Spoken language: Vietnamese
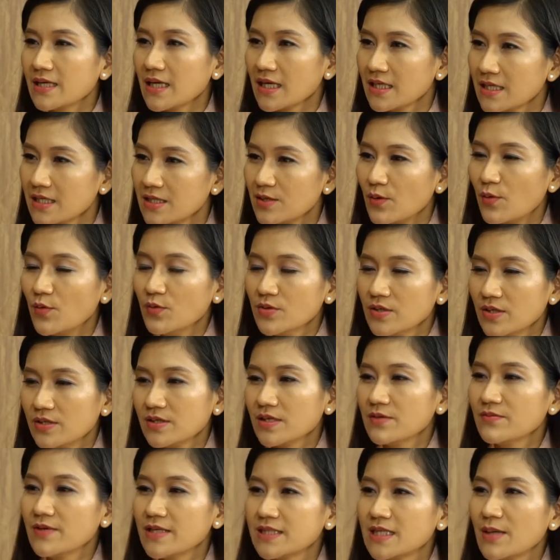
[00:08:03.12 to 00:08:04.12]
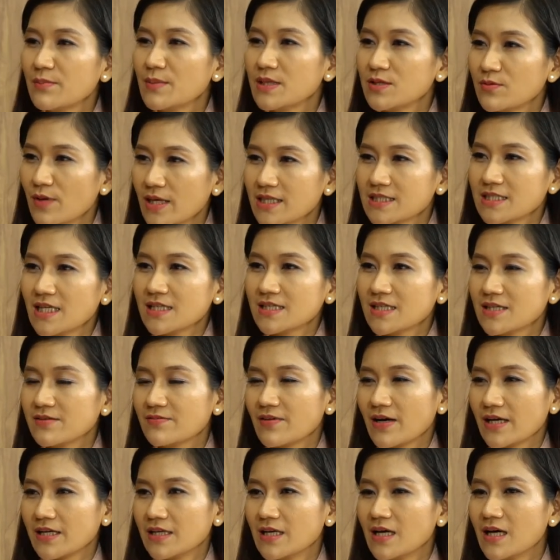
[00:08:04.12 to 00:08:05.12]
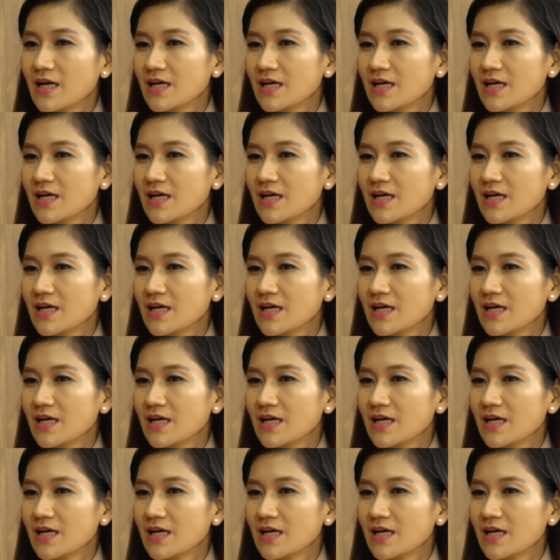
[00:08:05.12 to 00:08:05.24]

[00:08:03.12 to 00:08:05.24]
đầy đủ những cái vitamin khoáng chất như vậy